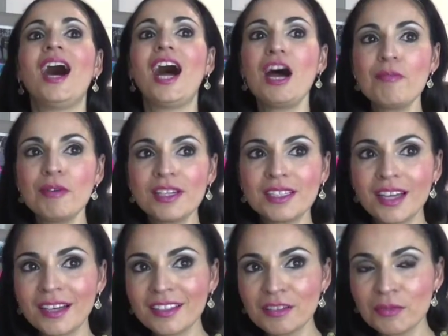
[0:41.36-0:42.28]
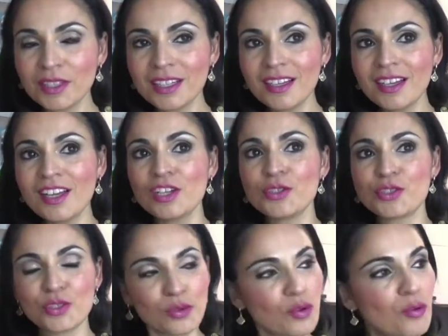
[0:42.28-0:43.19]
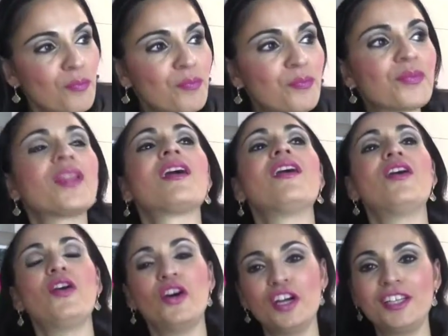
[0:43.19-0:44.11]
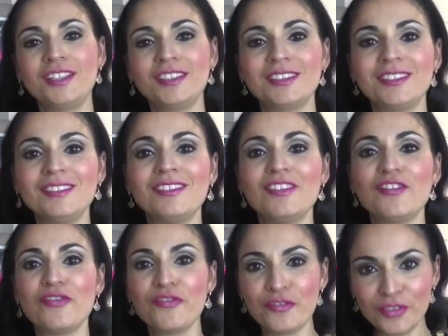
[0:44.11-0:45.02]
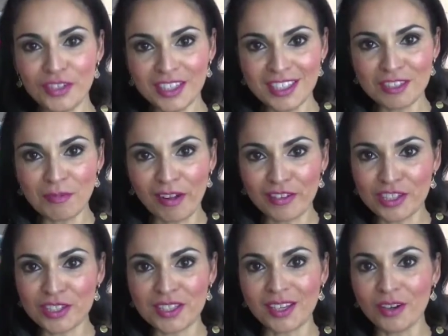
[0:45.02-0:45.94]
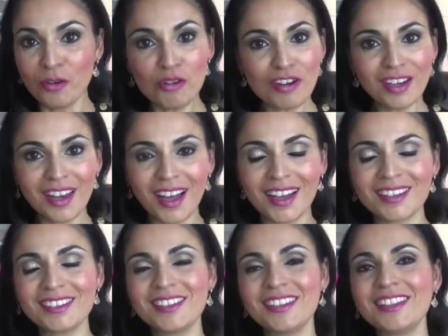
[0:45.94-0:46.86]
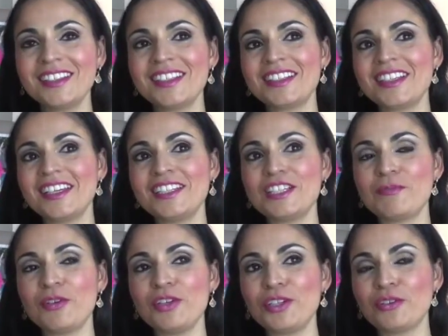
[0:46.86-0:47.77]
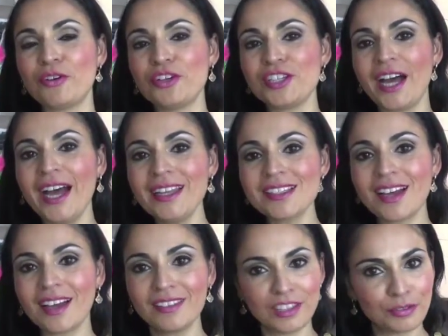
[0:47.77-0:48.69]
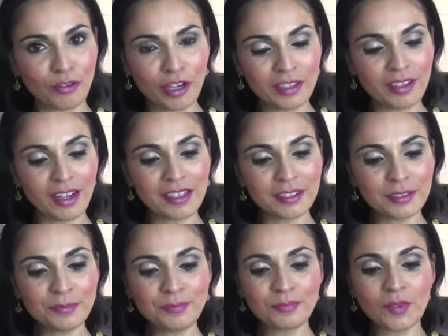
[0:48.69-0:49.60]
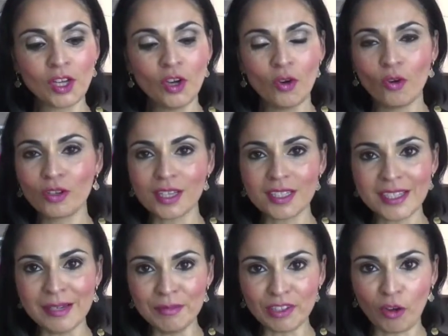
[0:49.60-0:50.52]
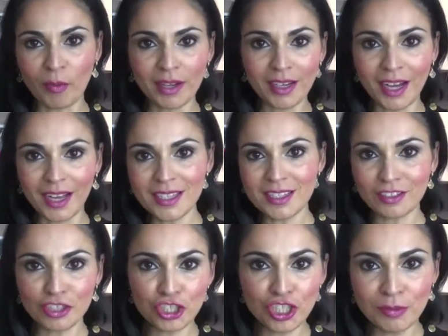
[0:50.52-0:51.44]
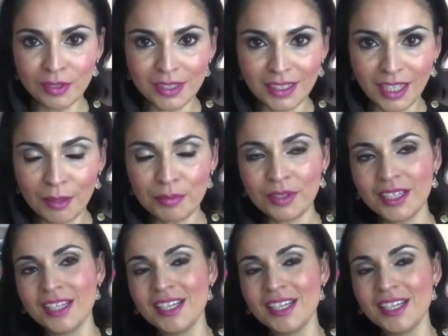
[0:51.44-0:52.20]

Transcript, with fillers: Aber ich dachte mir, so, heute wirst du mal was hochladen, denn ich möchte euch eine Sache nicht vorenthalten und das hält mich auch meine heisere Stimme nicht ab.